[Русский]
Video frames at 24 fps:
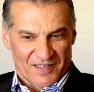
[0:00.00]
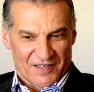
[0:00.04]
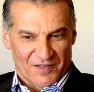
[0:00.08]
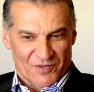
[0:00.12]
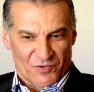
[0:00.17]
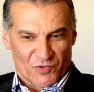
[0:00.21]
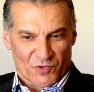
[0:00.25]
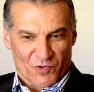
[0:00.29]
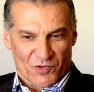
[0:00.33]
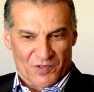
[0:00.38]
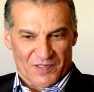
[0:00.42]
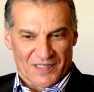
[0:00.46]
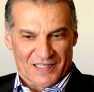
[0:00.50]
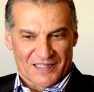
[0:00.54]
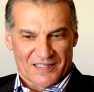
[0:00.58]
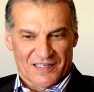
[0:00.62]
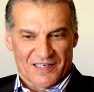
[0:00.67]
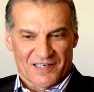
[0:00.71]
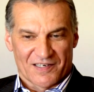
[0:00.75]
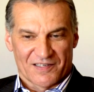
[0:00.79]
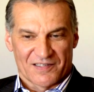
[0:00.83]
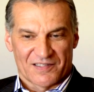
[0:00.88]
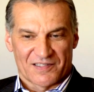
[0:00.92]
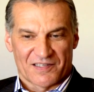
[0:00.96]
то Он
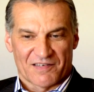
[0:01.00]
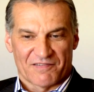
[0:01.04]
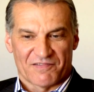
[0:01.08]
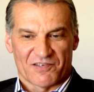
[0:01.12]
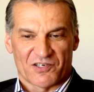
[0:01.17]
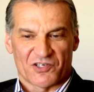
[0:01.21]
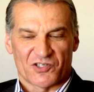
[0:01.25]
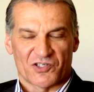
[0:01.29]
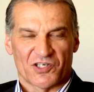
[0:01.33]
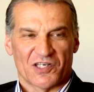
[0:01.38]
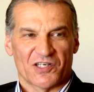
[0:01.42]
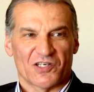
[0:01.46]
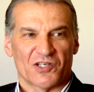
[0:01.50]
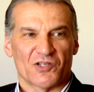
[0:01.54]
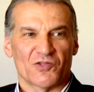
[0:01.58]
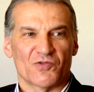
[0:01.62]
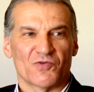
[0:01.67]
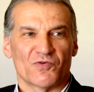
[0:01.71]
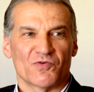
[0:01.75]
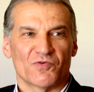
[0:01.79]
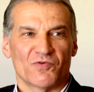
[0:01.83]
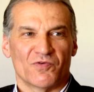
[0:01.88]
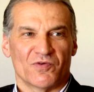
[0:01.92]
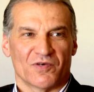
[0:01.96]
открыл совершенно
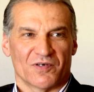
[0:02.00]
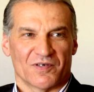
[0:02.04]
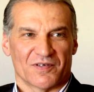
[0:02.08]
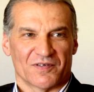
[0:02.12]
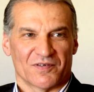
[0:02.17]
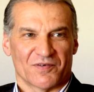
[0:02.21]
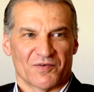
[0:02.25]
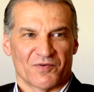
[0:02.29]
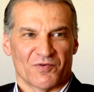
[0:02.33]
другое.